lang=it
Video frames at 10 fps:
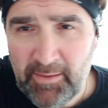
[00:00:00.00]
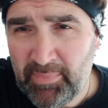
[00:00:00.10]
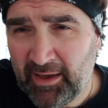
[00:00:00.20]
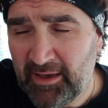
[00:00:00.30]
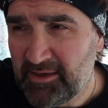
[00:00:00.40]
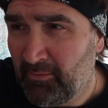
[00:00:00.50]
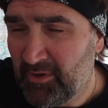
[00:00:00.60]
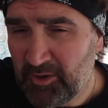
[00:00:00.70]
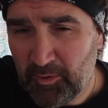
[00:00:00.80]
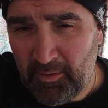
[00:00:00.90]
Perché se
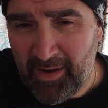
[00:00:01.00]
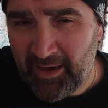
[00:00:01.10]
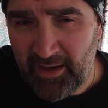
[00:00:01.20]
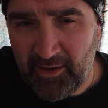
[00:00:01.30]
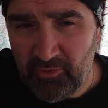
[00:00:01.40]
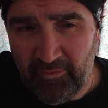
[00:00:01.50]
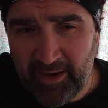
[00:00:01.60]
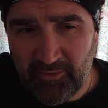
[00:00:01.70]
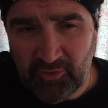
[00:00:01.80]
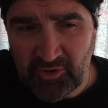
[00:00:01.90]
questo rimane alla
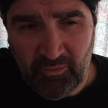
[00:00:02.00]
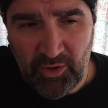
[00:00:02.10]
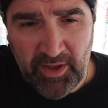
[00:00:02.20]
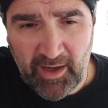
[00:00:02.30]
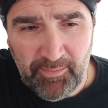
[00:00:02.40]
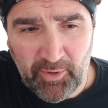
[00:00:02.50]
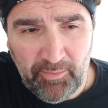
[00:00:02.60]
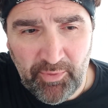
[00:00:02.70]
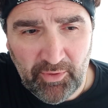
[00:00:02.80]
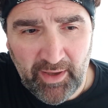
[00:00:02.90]
Juventus vuol dire
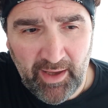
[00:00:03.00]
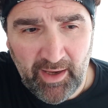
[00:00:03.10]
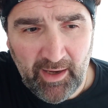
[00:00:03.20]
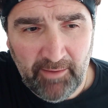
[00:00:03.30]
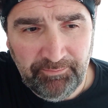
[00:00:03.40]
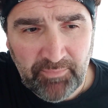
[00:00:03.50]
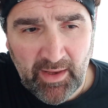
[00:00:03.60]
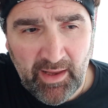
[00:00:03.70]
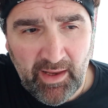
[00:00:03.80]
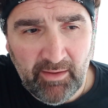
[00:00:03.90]
proprio che
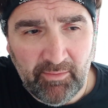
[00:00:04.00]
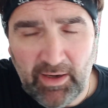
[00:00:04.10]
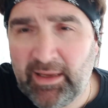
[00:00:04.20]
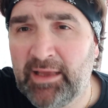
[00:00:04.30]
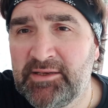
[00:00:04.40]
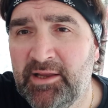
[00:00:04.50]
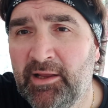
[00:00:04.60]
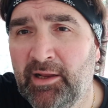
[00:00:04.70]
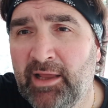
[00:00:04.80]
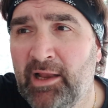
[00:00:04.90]
che,
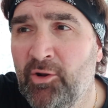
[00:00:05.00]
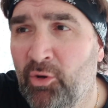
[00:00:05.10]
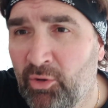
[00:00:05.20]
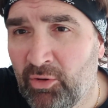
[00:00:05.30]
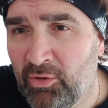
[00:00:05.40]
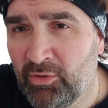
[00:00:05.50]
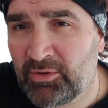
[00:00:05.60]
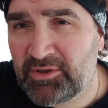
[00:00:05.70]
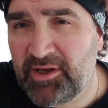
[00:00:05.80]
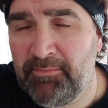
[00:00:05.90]
si, che
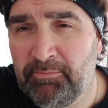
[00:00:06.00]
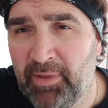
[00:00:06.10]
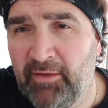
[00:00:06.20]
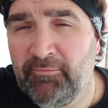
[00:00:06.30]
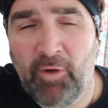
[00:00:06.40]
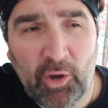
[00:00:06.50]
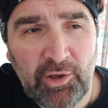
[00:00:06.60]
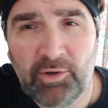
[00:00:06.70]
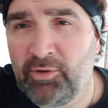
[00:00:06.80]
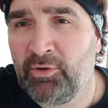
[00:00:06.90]
loro impe-
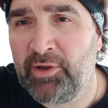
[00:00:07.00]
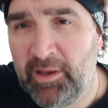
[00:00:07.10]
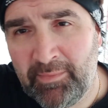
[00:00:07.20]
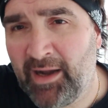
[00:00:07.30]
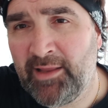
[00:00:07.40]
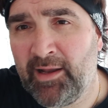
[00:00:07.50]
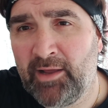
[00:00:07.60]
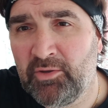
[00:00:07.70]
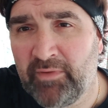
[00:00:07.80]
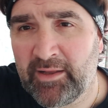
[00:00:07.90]
vogliono il male della
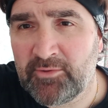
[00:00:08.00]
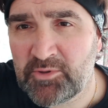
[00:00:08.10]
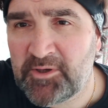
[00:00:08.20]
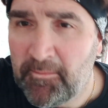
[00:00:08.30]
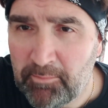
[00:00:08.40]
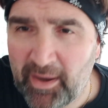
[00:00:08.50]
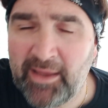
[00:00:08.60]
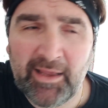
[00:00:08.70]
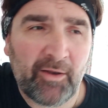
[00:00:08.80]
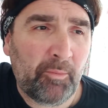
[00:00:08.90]
Juventus, si
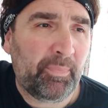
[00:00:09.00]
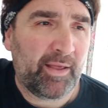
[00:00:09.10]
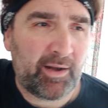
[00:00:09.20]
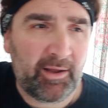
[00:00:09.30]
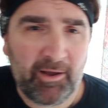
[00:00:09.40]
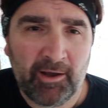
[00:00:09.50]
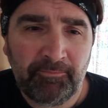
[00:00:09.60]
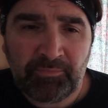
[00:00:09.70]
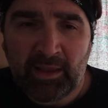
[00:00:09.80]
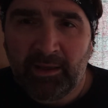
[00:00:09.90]
impegnano per, eh,
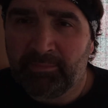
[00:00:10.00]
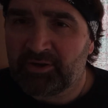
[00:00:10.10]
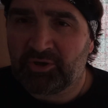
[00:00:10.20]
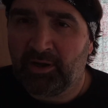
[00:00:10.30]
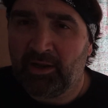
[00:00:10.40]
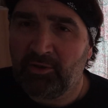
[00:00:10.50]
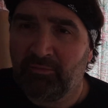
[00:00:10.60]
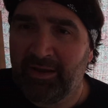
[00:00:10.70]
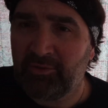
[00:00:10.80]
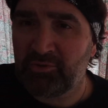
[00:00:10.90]
per ciò che la
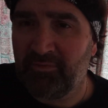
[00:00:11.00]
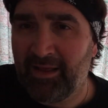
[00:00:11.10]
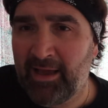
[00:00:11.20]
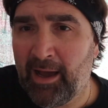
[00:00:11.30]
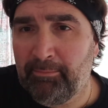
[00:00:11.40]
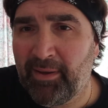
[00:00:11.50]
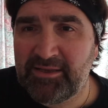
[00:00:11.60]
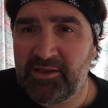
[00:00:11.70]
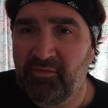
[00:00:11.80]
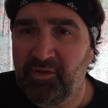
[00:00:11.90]
Juventus vada a
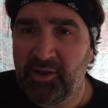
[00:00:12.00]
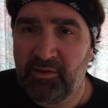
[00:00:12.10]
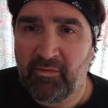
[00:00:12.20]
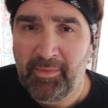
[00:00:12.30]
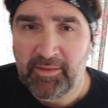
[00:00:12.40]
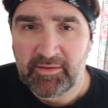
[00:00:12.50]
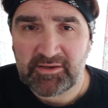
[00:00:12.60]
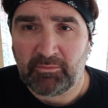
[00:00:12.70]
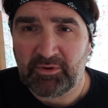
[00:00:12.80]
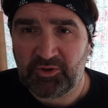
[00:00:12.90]
pezzi definitivamente,
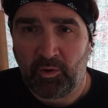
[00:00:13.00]
se questo